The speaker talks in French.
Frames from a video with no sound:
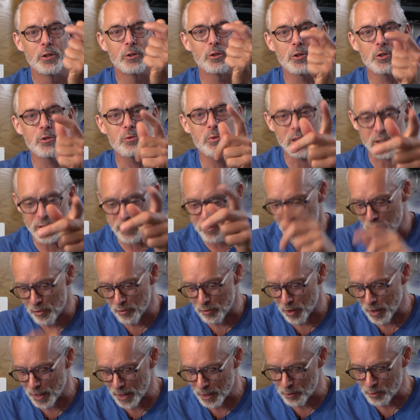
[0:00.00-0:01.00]
tout de suite, je vais vous
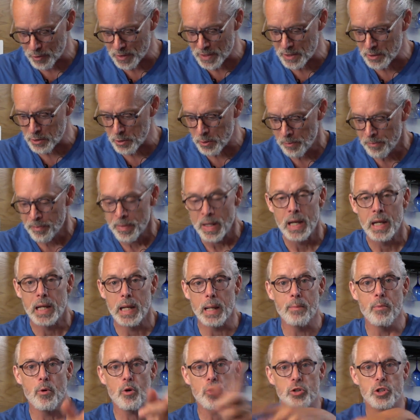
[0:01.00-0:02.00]
raconter ça.
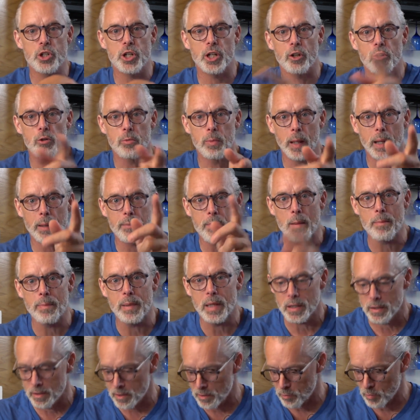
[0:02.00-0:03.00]
La bourse, j'ai récupéré ma
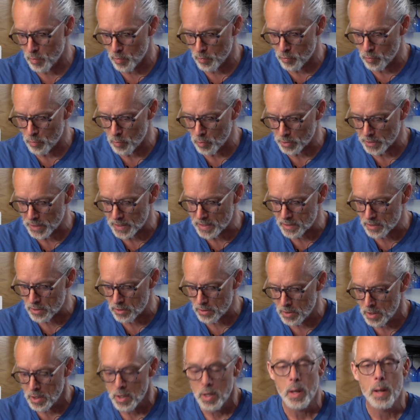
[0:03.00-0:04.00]
perte, je vais vous montrer
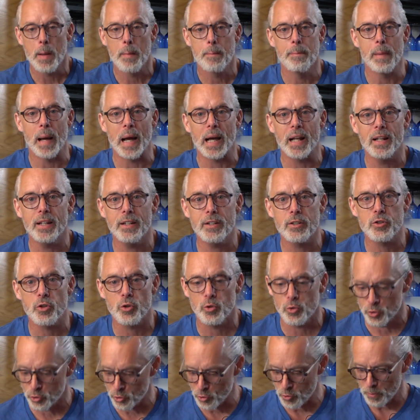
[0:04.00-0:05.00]
ça. Marilyn a son
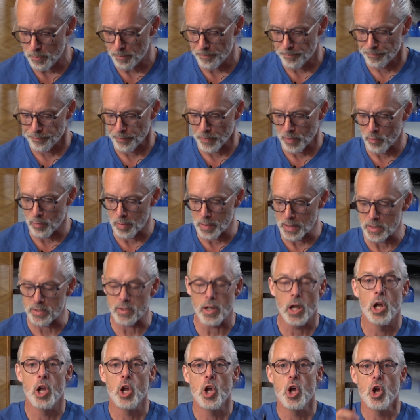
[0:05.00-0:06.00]
auto, on va parler de ça.
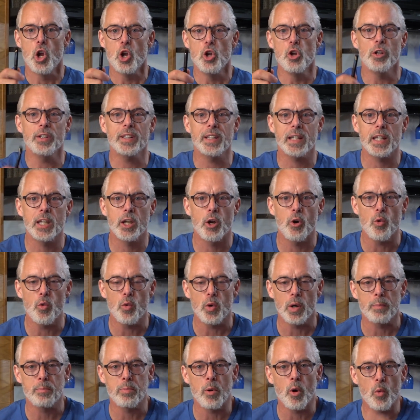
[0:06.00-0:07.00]
Le
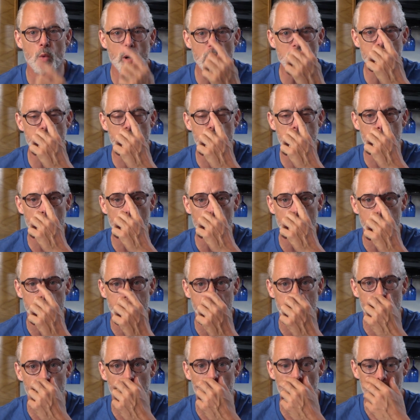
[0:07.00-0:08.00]
tricot, pourquoi je vous parle de
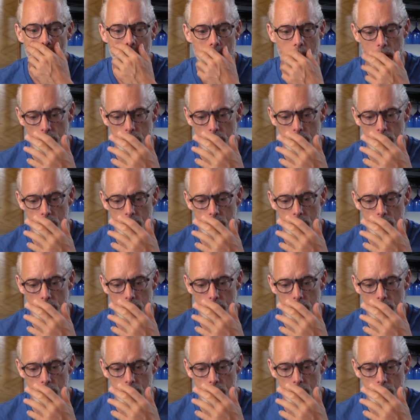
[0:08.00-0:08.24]
tricot?